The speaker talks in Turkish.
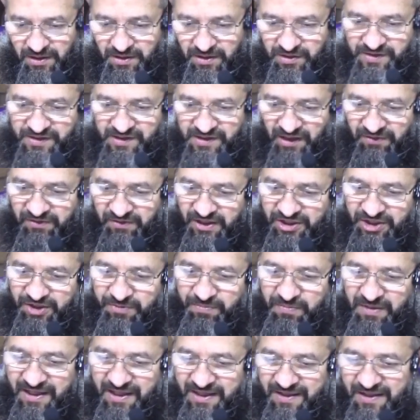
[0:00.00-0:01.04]
savaş
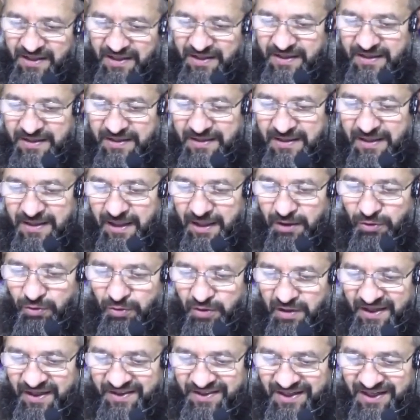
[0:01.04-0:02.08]
meydanında
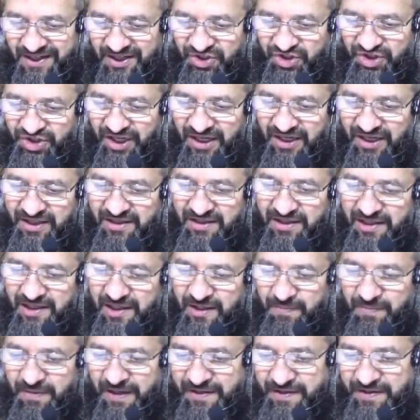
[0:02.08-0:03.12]
ölenler
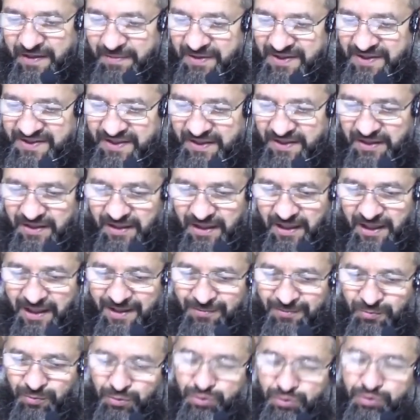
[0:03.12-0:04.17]
şehitlik mertebesinin
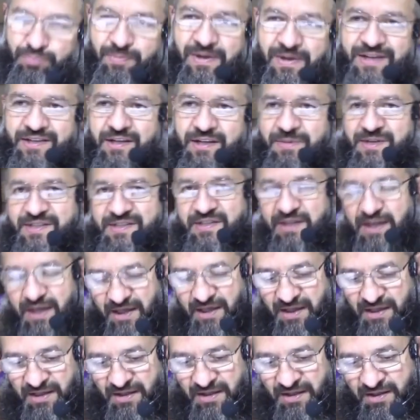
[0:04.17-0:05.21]
en üst
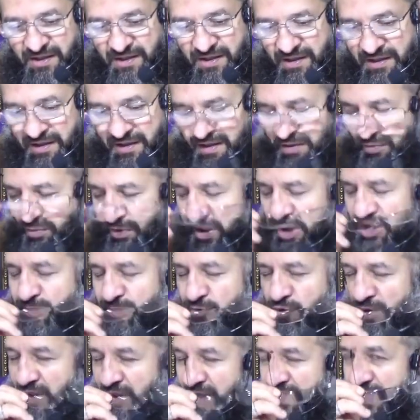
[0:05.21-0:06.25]
mertebesine e,
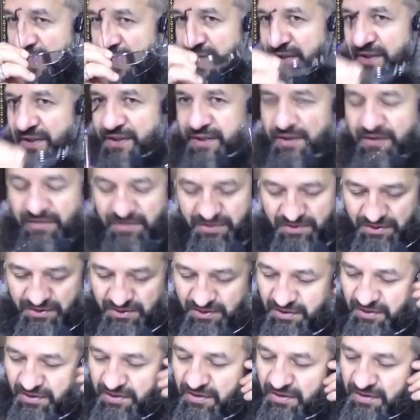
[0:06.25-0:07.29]
ulaşmış olanlardır.
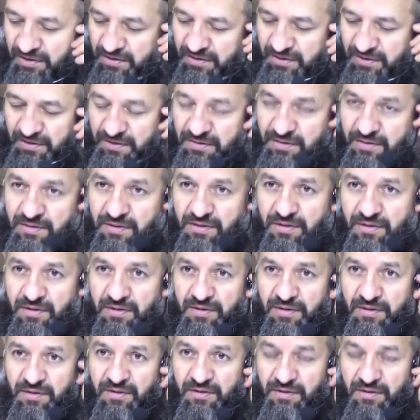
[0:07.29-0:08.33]
Yani burada zikredilen